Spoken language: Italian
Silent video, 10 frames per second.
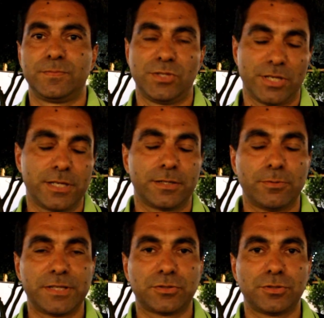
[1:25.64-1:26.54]
Sì,
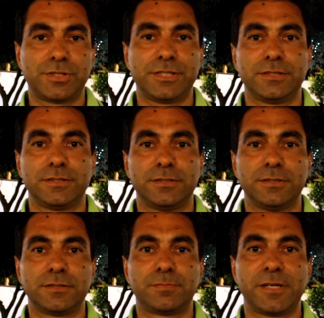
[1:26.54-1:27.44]
questo sì.
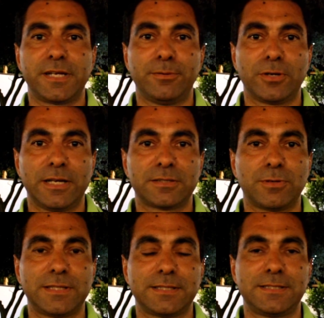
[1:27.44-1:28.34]
Speriamo che la
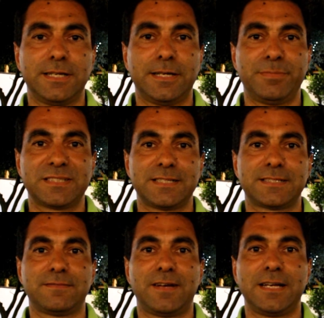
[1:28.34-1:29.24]
squadra sia
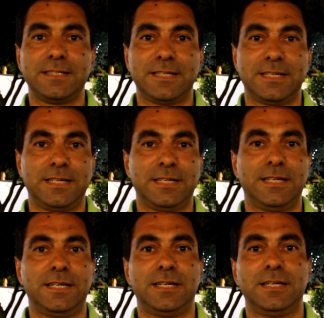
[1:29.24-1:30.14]
abbastanza
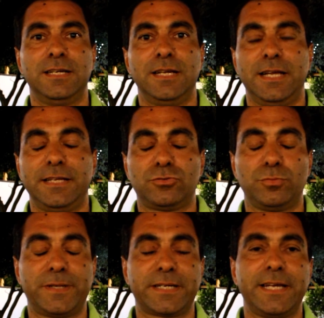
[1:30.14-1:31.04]
valida e sul
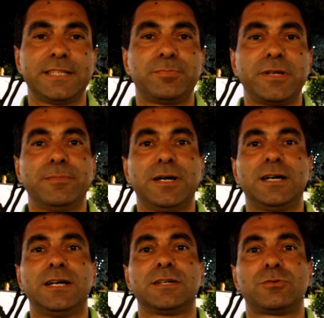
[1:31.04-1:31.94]
parquet
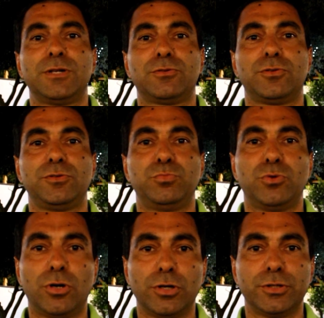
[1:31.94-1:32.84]
esprima quanto di
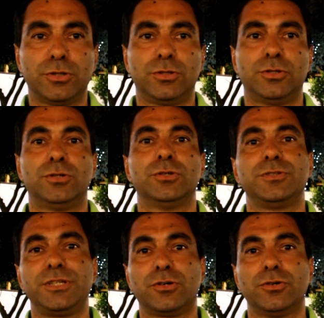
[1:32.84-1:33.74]
buono
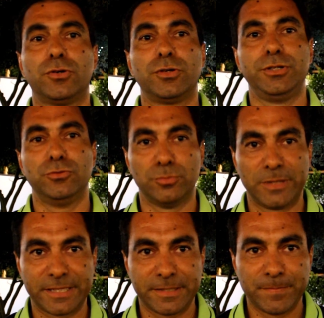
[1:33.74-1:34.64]
dicono i
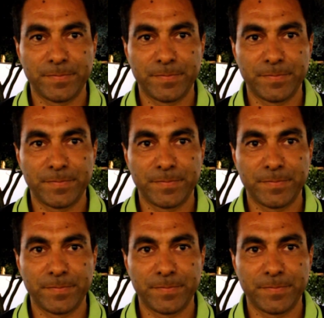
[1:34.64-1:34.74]
numeri.